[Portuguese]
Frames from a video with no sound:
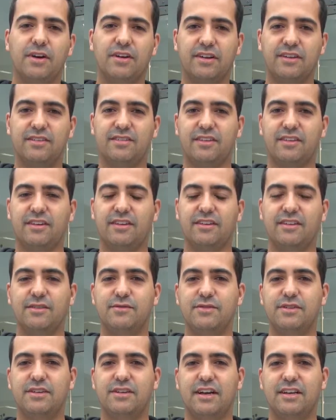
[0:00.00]
criança que, na
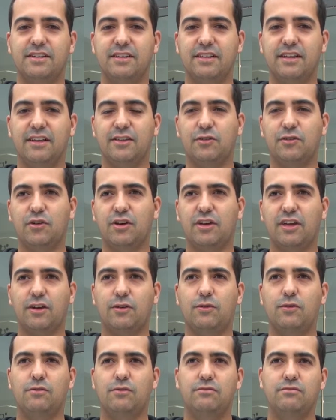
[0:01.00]
verdade, ela entrou aqui
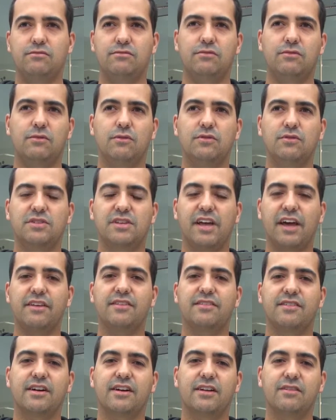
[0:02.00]
com, uns
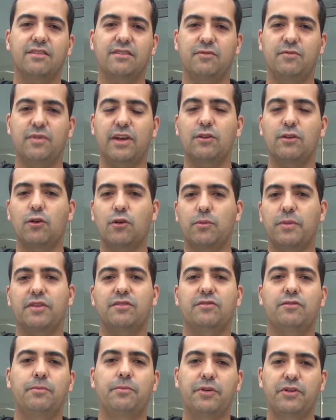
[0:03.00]
10 anos, bem no
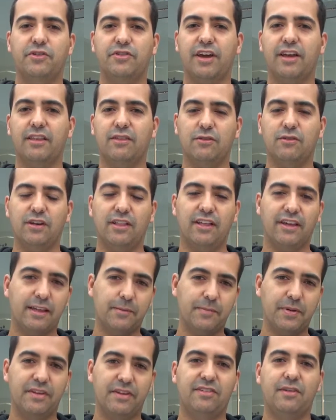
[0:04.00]
começo do projeto, ela
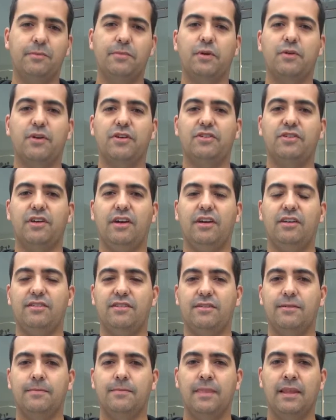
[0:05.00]
ainda participa com a
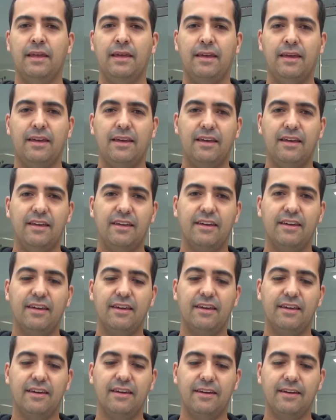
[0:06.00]
gente.
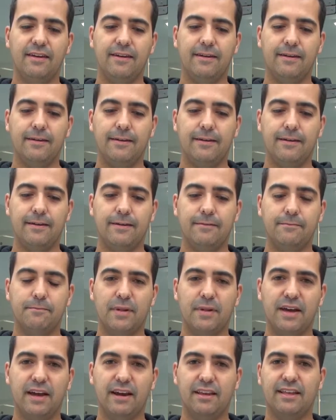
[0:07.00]
E
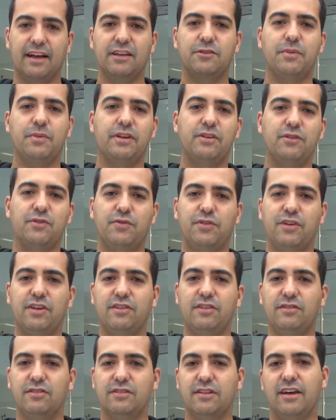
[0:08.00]
uma realidade bem
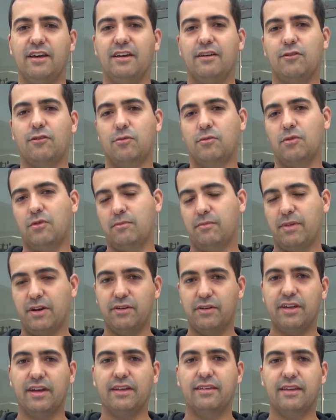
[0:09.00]
difícil, né, como a
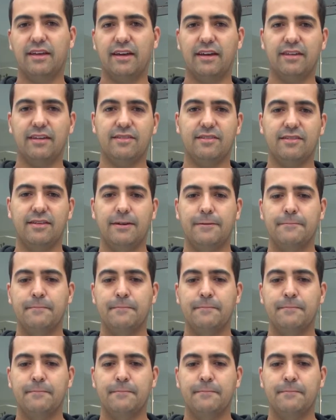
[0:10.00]
maioria deles,